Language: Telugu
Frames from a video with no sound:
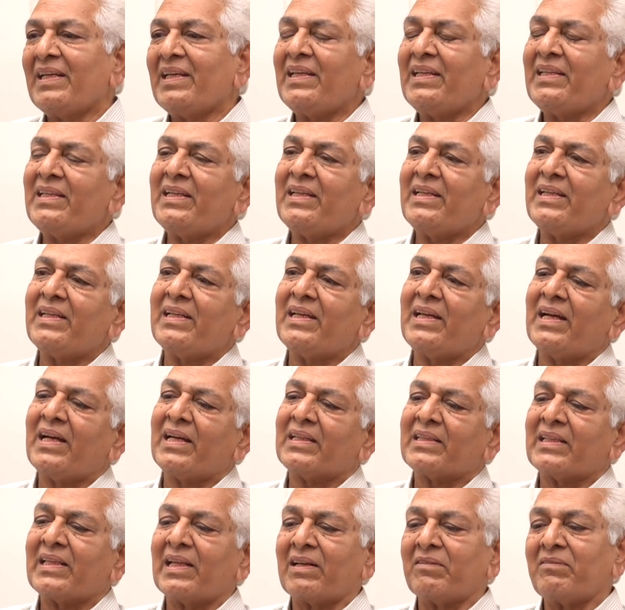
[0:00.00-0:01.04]
లేదండి ఆ
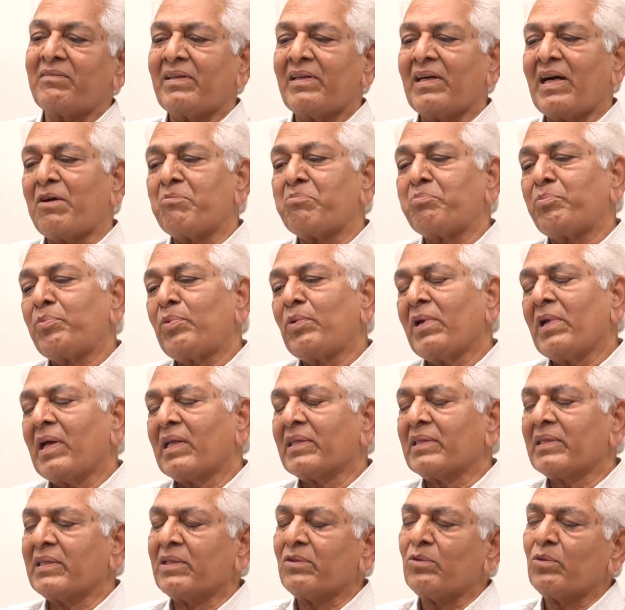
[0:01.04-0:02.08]
తర్వాత అప్పుడు
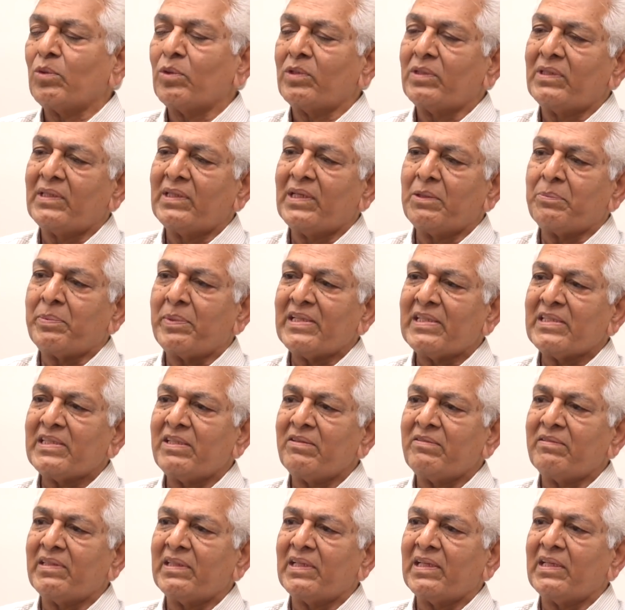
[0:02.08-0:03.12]
అత్తకు కొద్దిగా
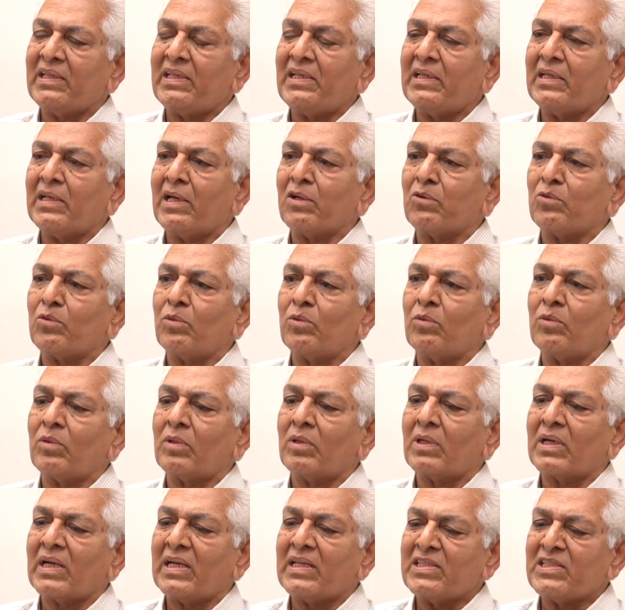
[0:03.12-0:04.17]
పరిచయం అయింది కానీ నాకు
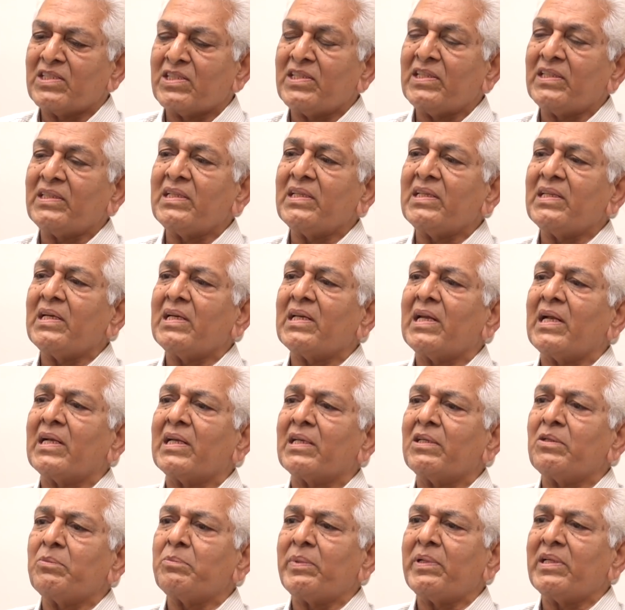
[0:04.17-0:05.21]
ఖచ్చితంగా
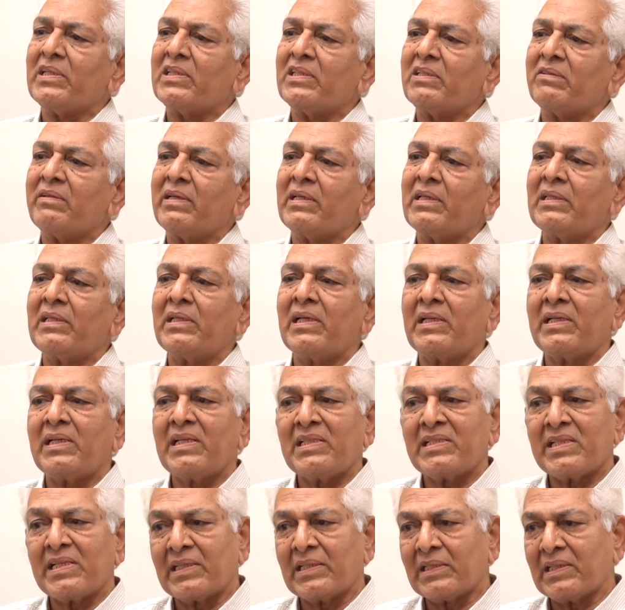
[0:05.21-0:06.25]
నాటకం పరిచయం అయింది అంటే
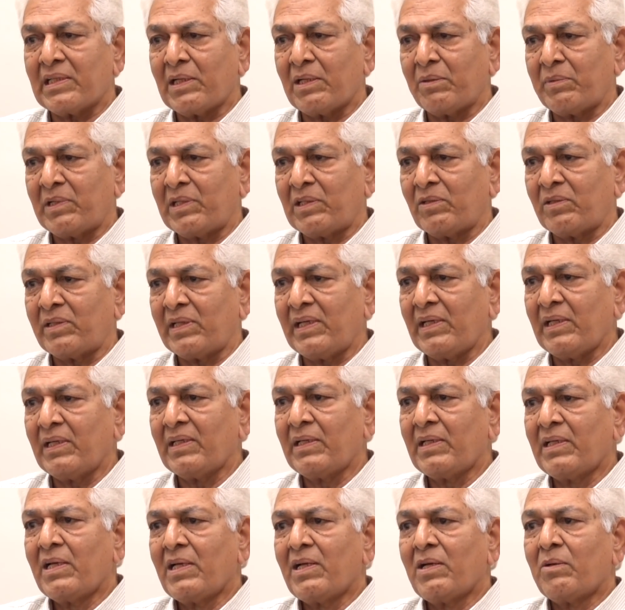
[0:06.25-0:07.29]
సికింద్రాబాద్లోనే
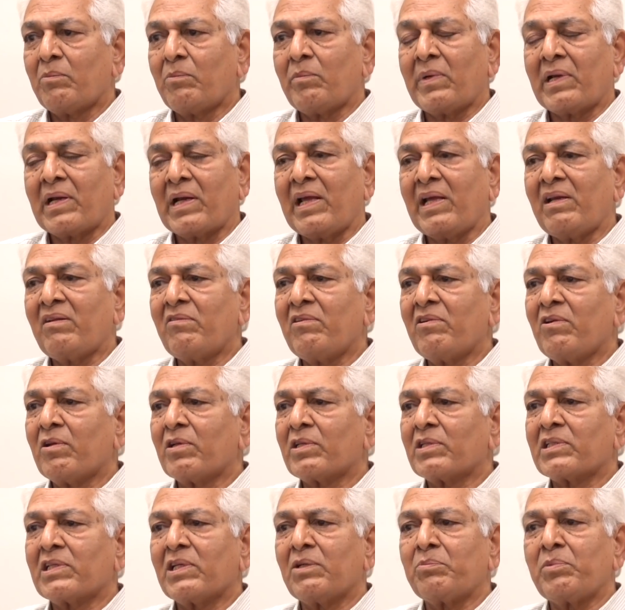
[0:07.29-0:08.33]
మా రైల్వే
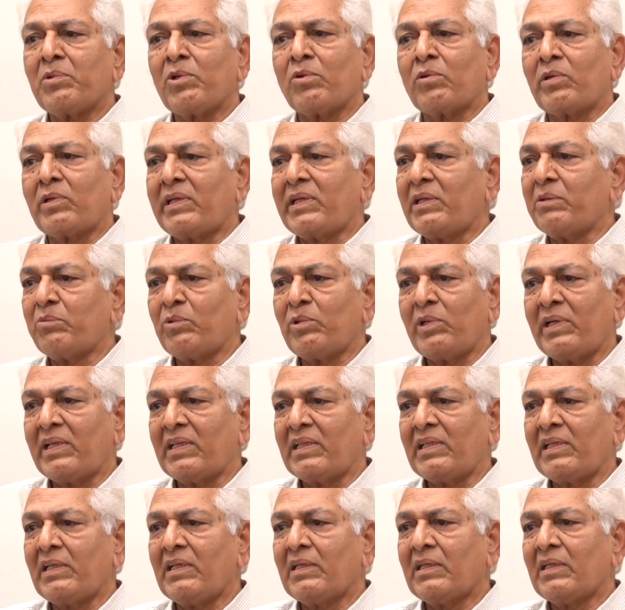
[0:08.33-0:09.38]
వర్క్ షాప్లో ఒక టీం
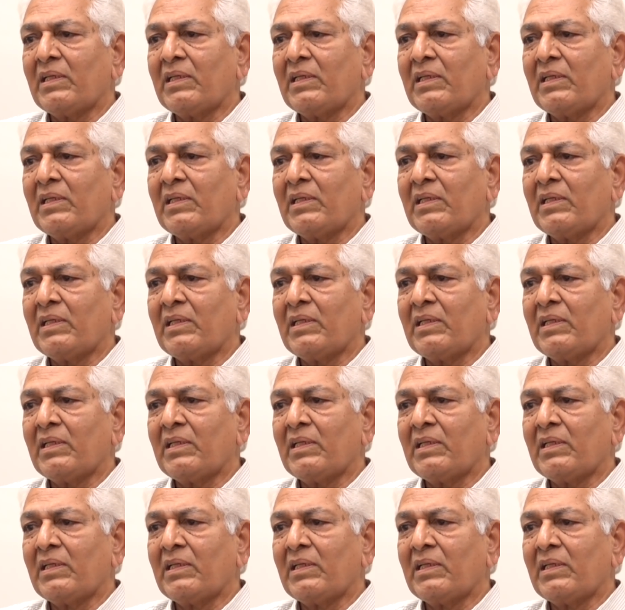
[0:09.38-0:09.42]
ఉండేది